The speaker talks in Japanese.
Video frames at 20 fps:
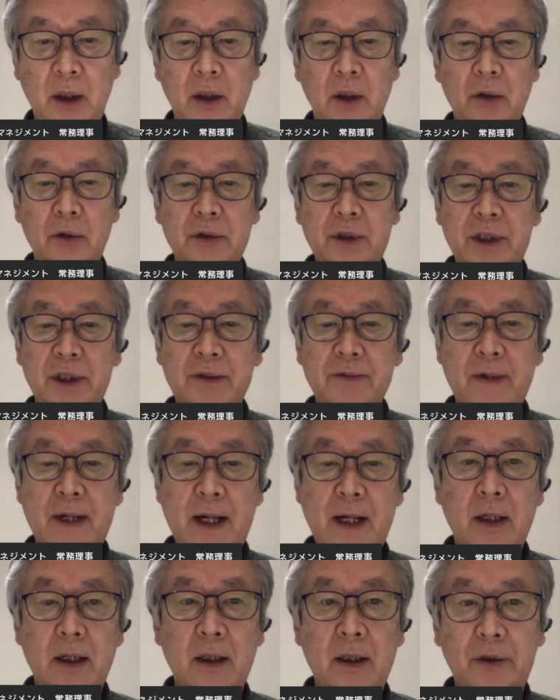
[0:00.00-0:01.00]
本日
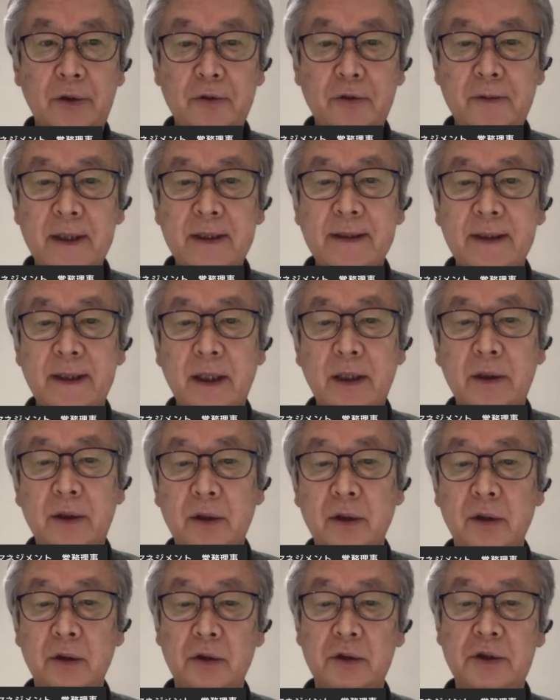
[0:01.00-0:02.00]
は京橋
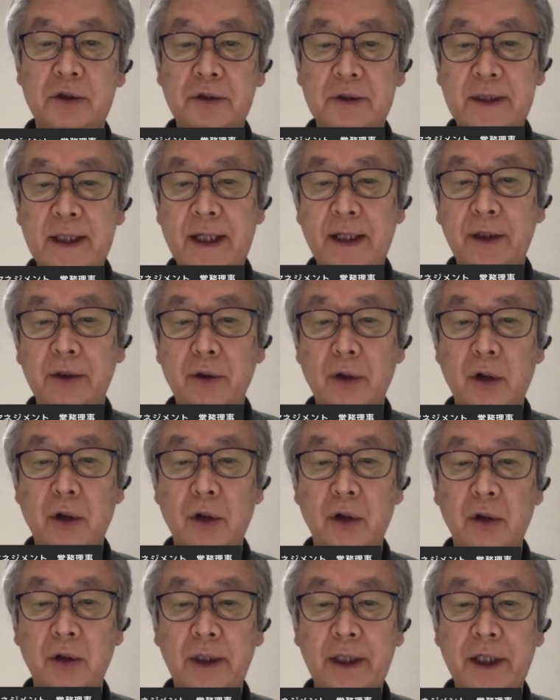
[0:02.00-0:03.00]
サイク主催
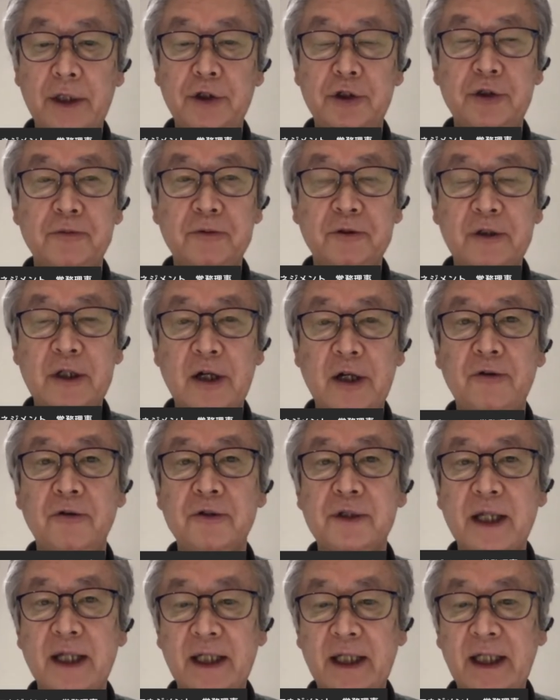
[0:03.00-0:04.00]
の芸術文化講
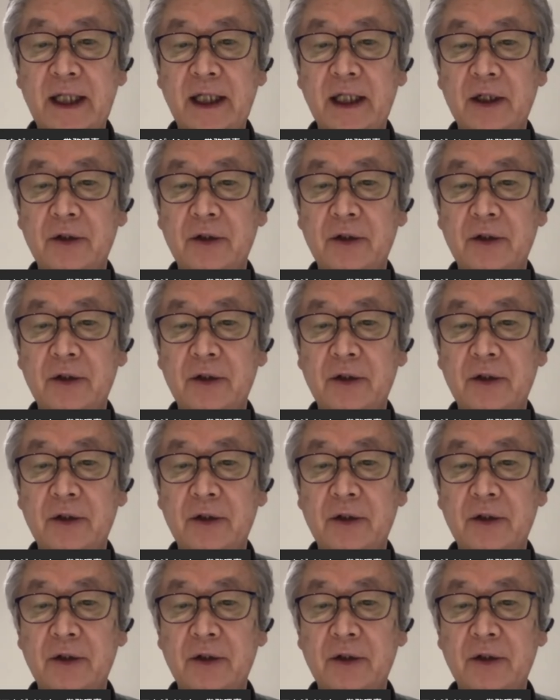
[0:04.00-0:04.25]
座に